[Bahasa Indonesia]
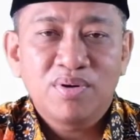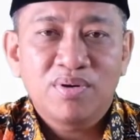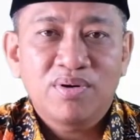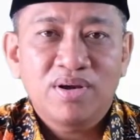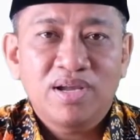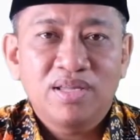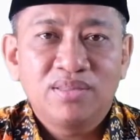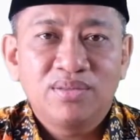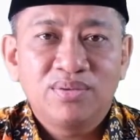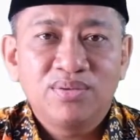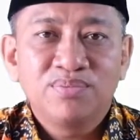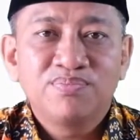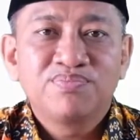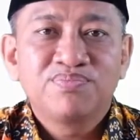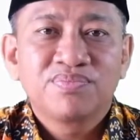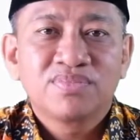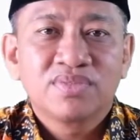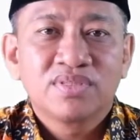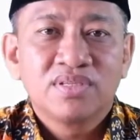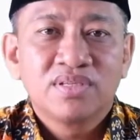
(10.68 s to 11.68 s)
wabarakatuh.
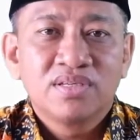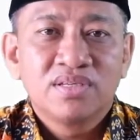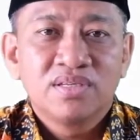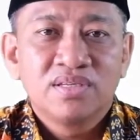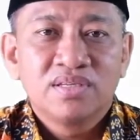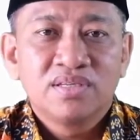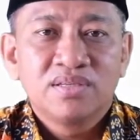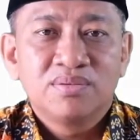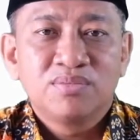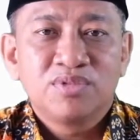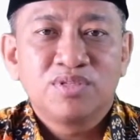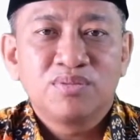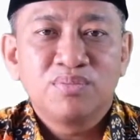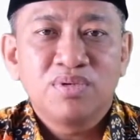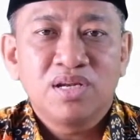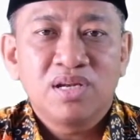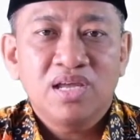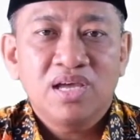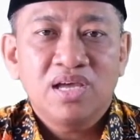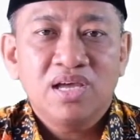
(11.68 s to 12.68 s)

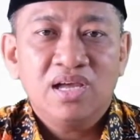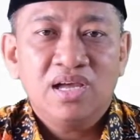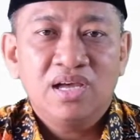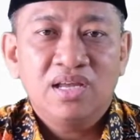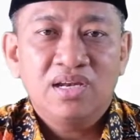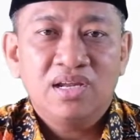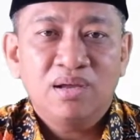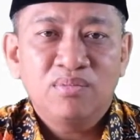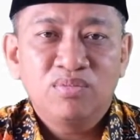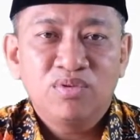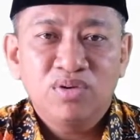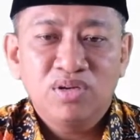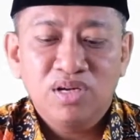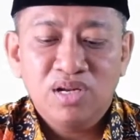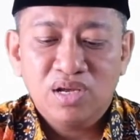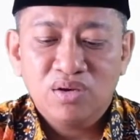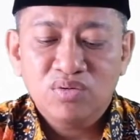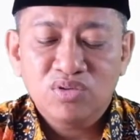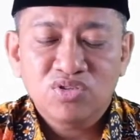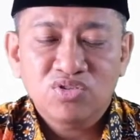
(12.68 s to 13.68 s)
Bismillah,
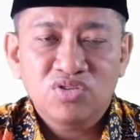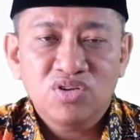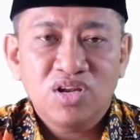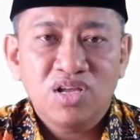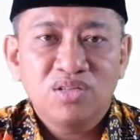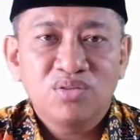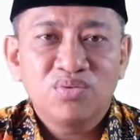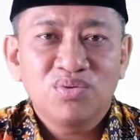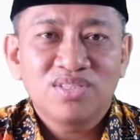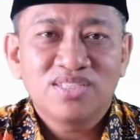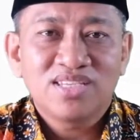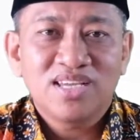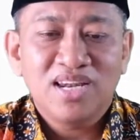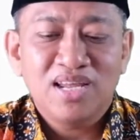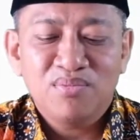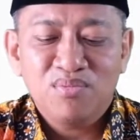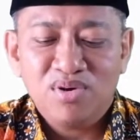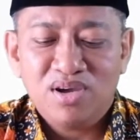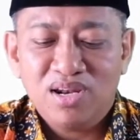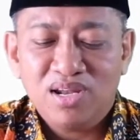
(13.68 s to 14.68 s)
Alhamdulillah, wassalatu
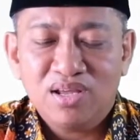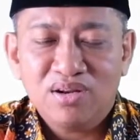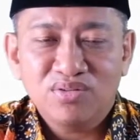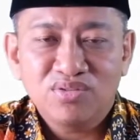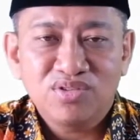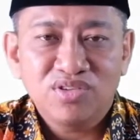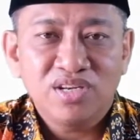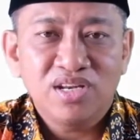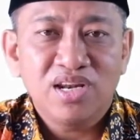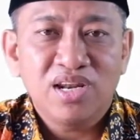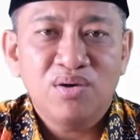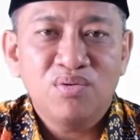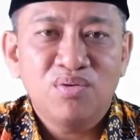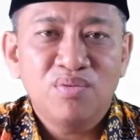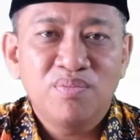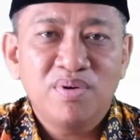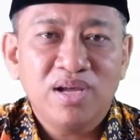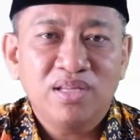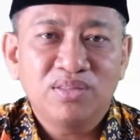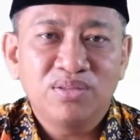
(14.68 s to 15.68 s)
wassalamu ala rasulillah wa
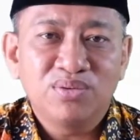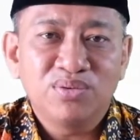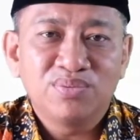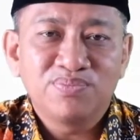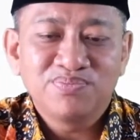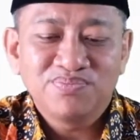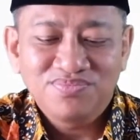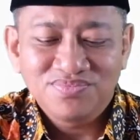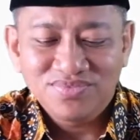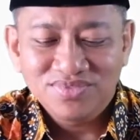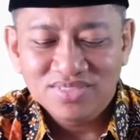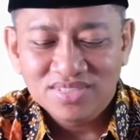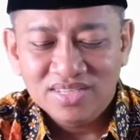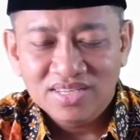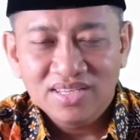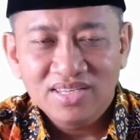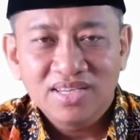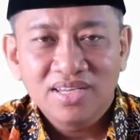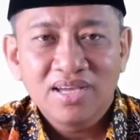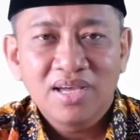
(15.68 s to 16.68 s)
ba'du.
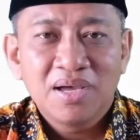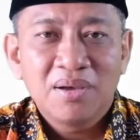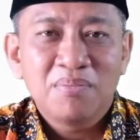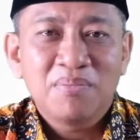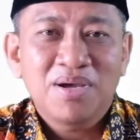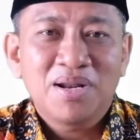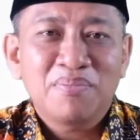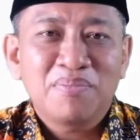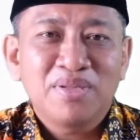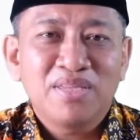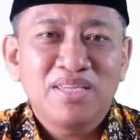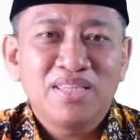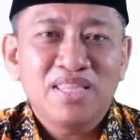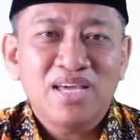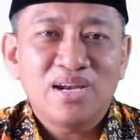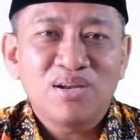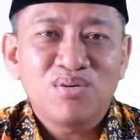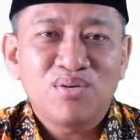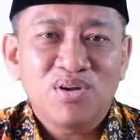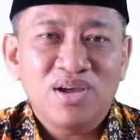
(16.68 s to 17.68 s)
Para pencinta
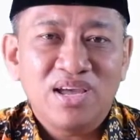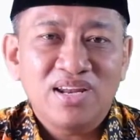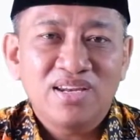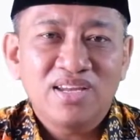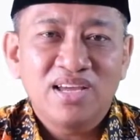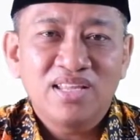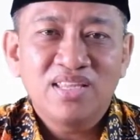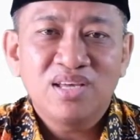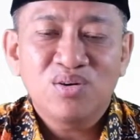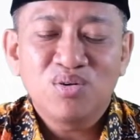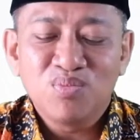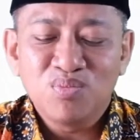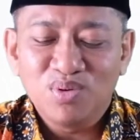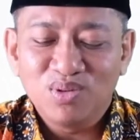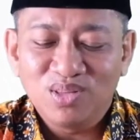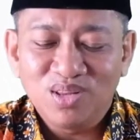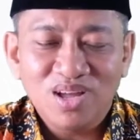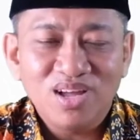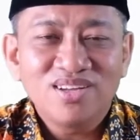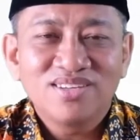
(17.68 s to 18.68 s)
Al-Quran,
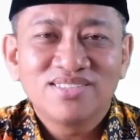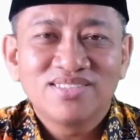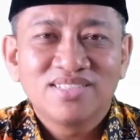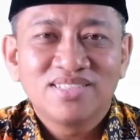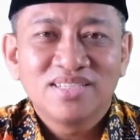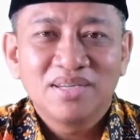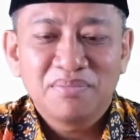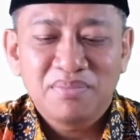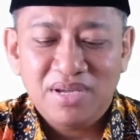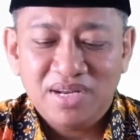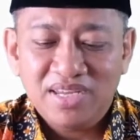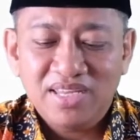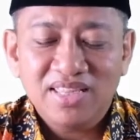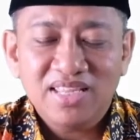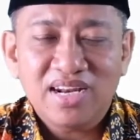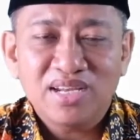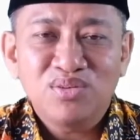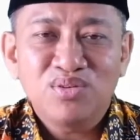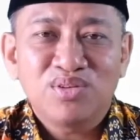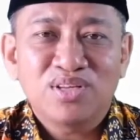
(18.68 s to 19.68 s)
hadakumullah. Mari
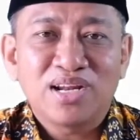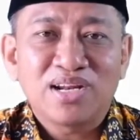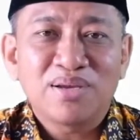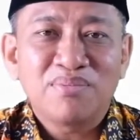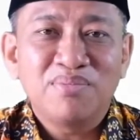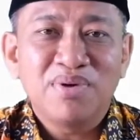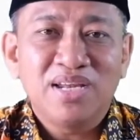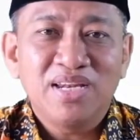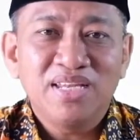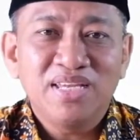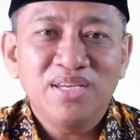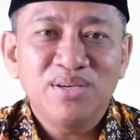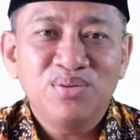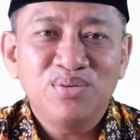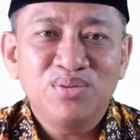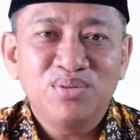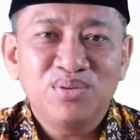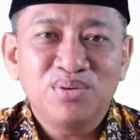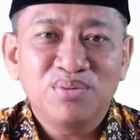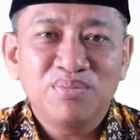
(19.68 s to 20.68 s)
kita lanjutkan kembali
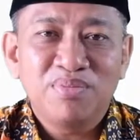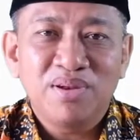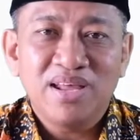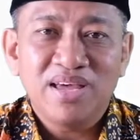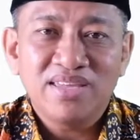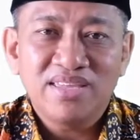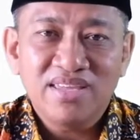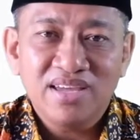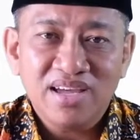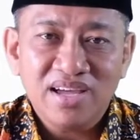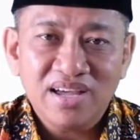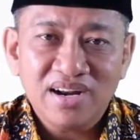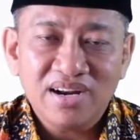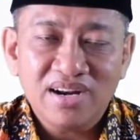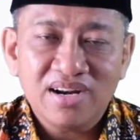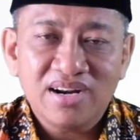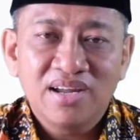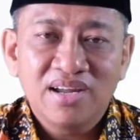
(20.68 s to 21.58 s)
untuk belajar